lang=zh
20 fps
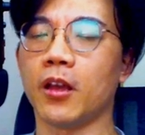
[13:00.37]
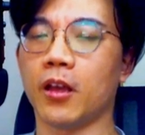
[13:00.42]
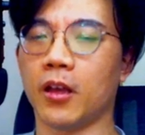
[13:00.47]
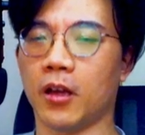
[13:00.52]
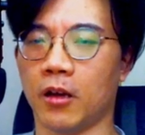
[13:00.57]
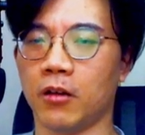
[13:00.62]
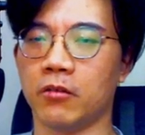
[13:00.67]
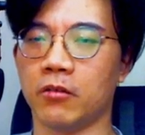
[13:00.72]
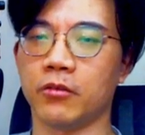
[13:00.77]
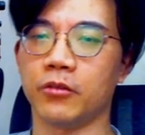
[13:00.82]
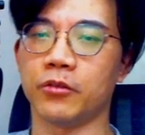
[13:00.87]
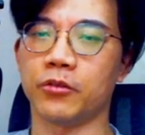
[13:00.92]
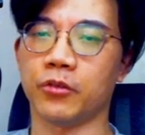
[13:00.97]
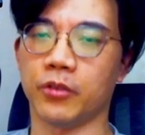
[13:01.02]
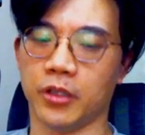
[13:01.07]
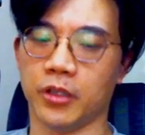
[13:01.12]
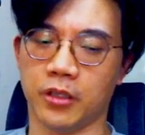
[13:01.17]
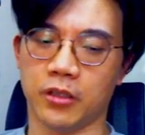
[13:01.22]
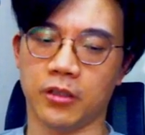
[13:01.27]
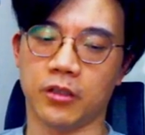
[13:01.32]
好，
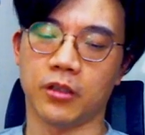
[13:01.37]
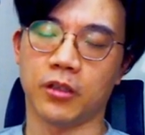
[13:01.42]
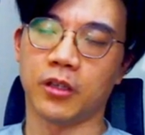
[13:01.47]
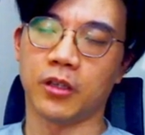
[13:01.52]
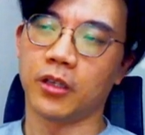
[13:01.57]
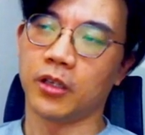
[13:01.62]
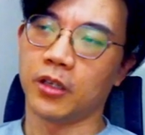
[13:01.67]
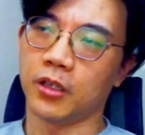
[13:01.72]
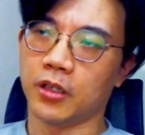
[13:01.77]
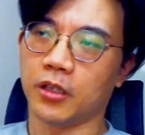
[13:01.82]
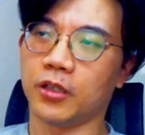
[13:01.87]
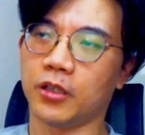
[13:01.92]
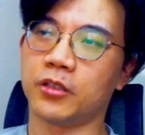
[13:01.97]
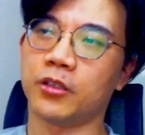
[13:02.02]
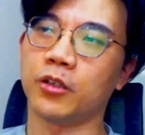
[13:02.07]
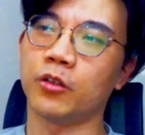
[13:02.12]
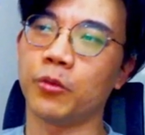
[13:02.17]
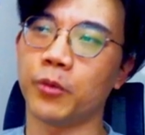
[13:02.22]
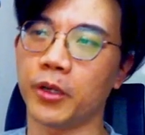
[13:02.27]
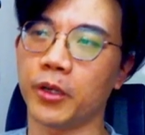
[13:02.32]
所以
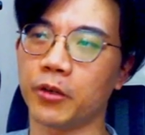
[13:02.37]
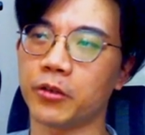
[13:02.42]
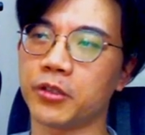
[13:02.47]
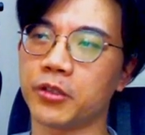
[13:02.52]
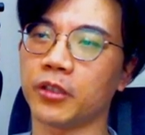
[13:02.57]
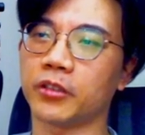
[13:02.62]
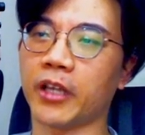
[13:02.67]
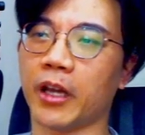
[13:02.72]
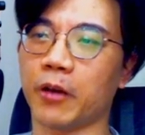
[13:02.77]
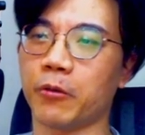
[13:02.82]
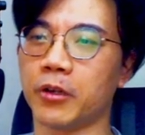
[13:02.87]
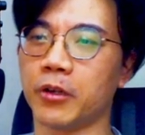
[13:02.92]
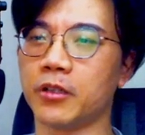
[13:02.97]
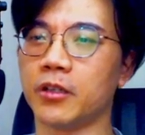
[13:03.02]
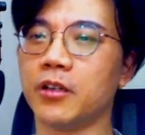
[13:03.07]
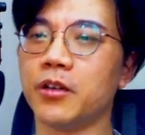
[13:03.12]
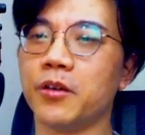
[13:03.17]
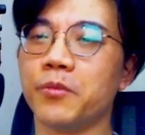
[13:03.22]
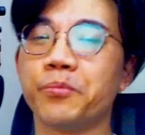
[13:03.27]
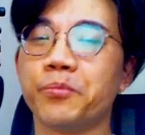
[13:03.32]
这会不会流行到台湾
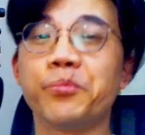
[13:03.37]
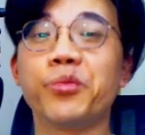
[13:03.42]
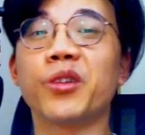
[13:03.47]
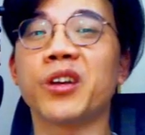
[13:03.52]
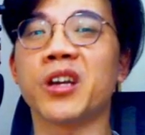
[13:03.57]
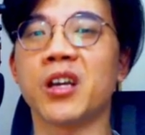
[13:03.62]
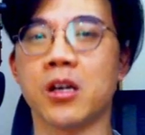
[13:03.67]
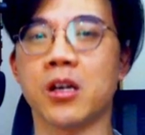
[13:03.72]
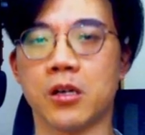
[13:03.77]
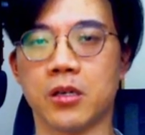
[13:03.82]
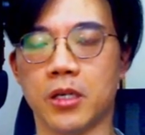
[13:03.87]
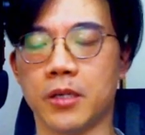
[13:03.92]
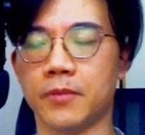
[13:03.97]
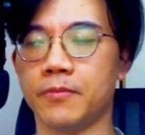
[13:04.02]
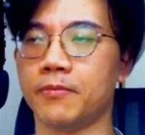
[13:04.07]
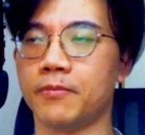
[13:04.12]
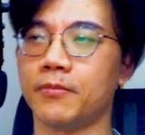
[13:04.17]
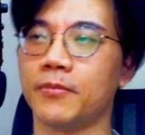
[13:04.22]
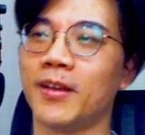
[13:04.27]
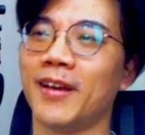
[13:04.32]
呢？不可
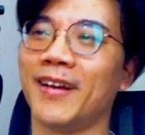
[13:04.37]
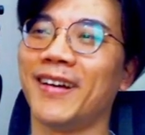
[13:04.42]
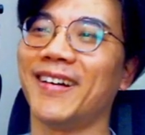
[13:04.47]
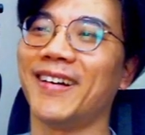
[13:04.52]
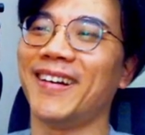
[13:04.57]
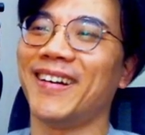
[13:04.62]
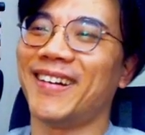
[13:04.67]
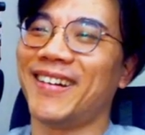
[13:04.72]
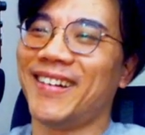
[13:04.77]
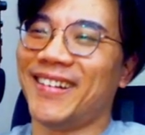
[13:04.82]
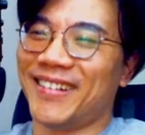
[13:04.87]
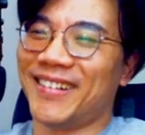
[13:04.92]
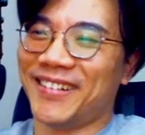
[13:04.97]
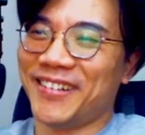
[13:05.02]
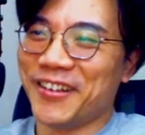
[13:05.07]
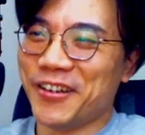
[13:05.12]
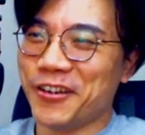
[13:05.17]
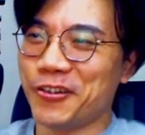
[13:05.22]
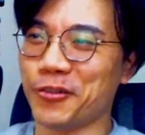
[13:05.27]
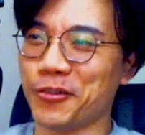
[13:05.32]
能，
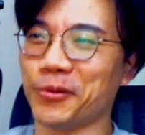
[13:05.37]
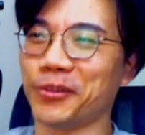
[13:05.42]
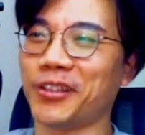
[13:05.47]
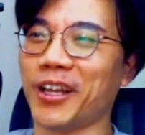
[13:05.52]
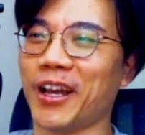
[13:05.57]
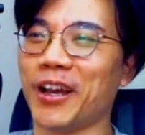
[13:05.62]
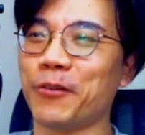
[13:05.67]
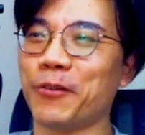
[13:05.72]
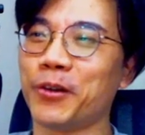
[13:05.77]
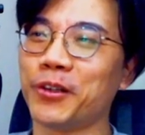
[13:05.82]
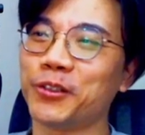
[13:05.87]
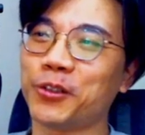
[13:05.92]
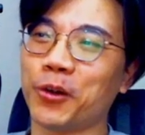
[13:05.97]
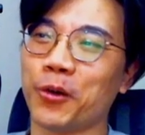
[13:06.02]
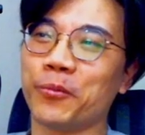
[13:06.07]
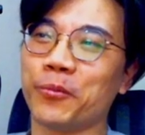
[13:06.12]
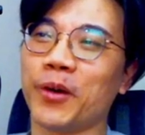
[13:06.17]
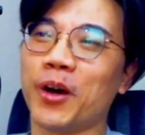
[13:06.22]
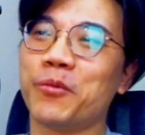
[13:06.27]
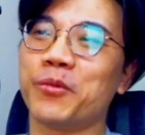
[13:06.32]
我们台湾
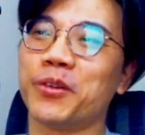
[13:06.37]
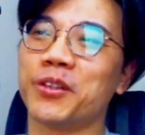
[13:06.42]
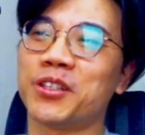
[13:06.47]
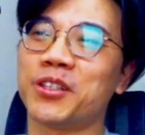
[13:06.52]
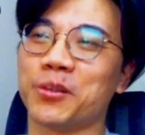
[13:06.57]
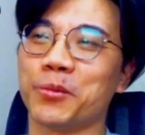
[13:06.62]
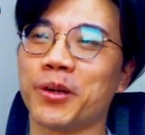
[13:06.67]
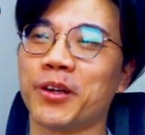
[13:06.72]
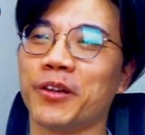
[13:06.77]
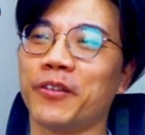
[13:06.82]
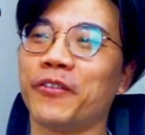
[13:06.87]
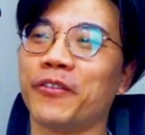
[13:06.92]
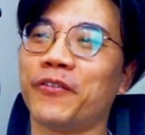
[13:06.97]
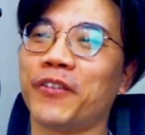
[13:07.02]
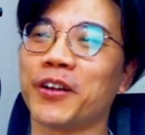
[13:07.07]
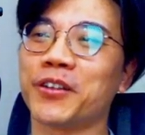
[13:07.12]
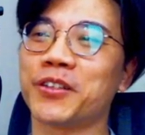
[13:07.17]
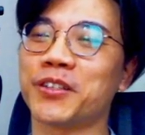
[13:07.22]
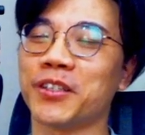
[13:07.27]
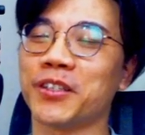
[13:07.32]
同胞们怎么可能
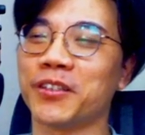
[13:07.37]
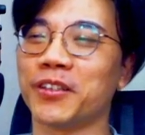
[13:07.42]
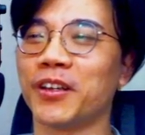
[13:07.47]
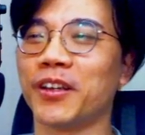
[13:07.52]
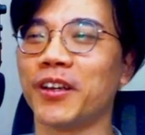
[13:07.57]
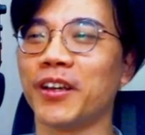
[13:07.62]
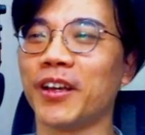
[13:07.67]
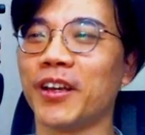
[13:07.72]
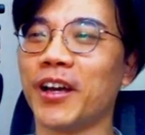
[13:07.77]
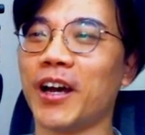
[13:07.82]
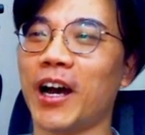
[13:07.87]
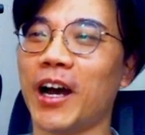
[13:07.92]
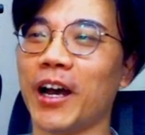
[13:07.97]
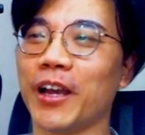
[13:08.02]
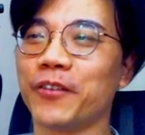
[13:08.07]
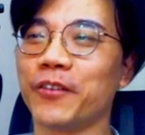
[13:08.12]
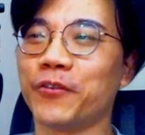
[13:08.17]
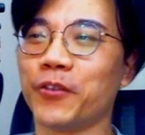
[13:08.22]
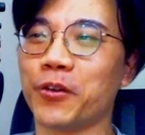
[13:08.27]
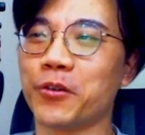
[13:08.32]
放弃
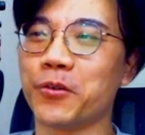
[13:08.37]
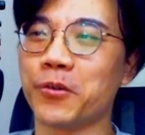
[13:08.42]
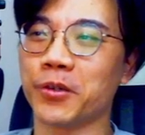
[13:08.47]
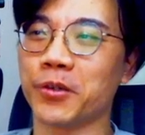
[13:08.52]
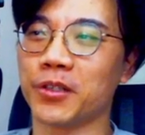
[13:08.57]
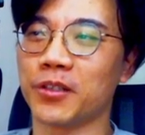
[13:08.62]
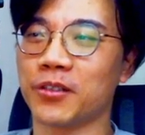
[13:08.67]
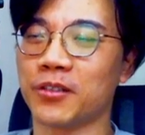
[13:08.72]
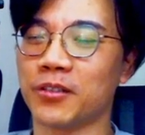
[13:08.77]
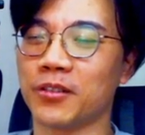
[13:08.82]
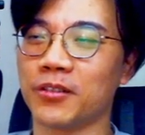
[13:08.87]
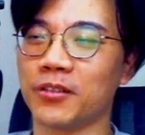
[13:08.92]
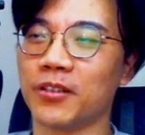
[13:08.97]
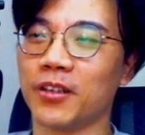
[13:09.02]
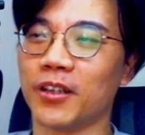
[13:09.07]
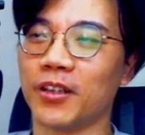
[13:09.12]
iPhone 或者是？